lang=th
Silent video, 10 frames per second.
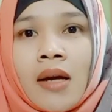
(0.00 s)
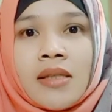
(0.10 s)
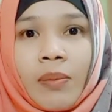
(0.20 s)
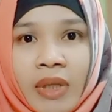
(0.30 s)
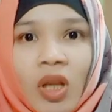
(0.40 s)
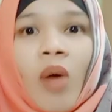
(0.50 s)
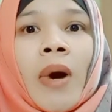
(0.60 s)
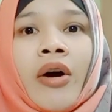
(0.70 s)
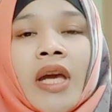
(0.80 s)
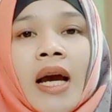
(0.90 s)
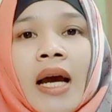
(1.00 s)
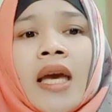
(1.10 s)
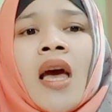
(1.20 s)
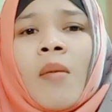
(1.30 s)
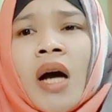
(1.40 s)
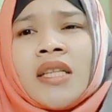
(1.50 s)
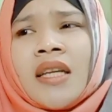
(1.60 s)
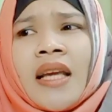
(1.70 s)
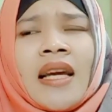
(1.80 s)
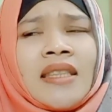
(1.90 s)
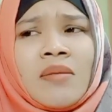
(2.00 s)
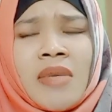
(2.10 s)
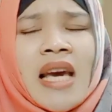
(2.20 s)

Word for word: จะไปตอบเขายังไง เพราะฉะนั้นอย่าจะ